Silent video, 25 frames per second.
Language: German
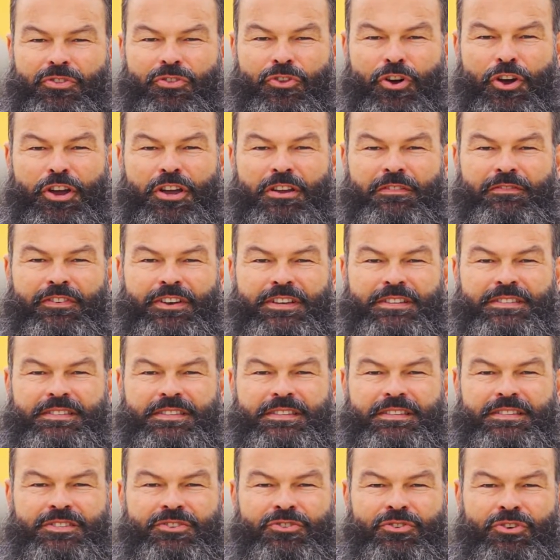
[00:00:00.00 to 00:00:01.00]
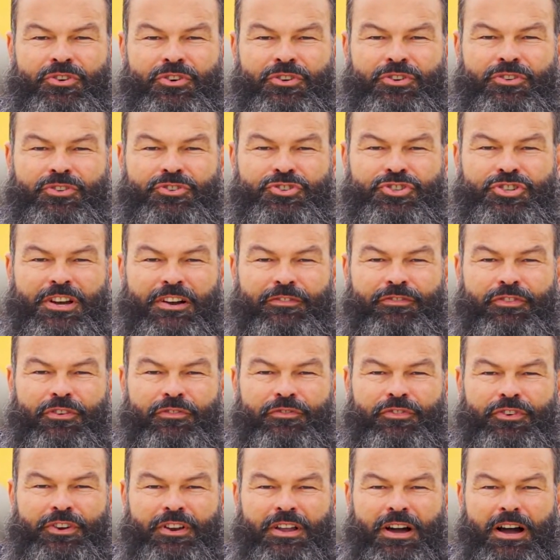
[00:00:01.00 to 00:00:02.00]
Neuinvestitionen und Schaffung
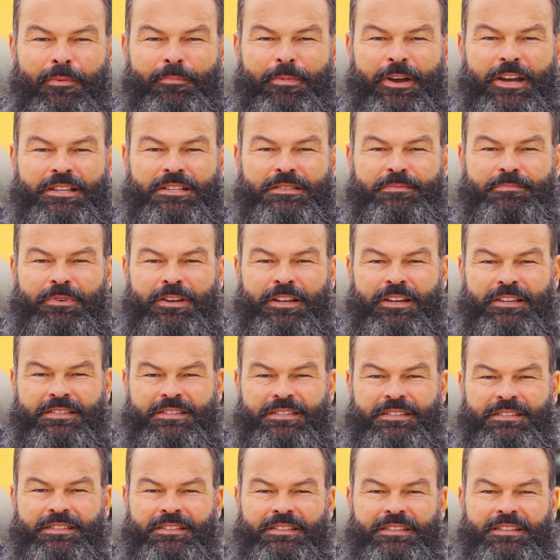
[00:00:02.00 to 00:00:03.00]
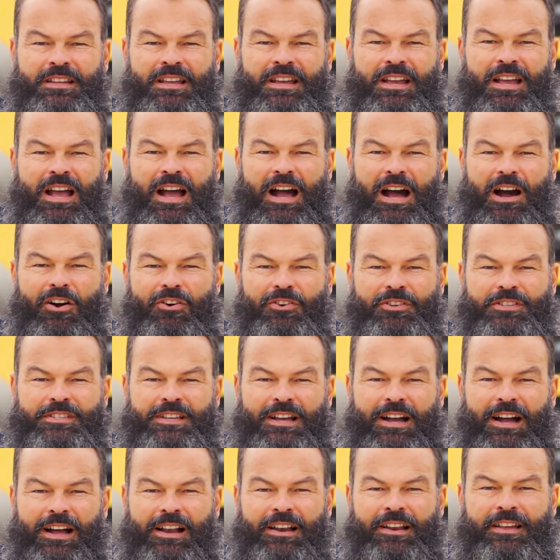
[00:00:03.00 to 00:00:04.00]
von Arbeitsplätzen aus
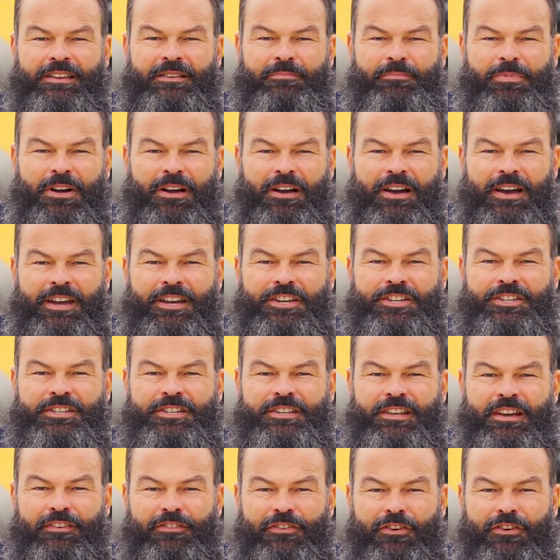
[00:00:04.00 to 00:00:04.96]
allen Bereichen der